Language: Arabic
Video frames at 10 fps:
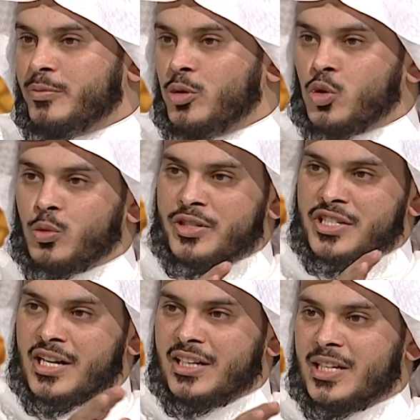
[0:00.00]
أتوا من
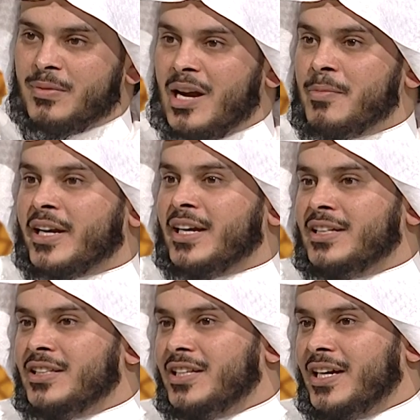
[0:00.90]
جهلهم لا من قلة
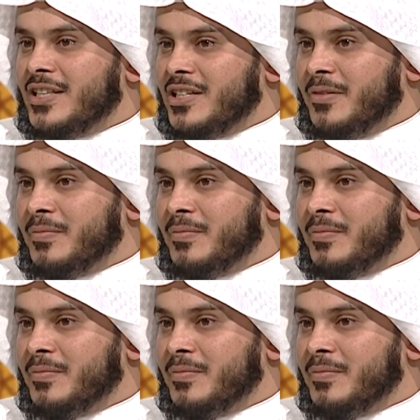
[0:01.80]
ديانتهم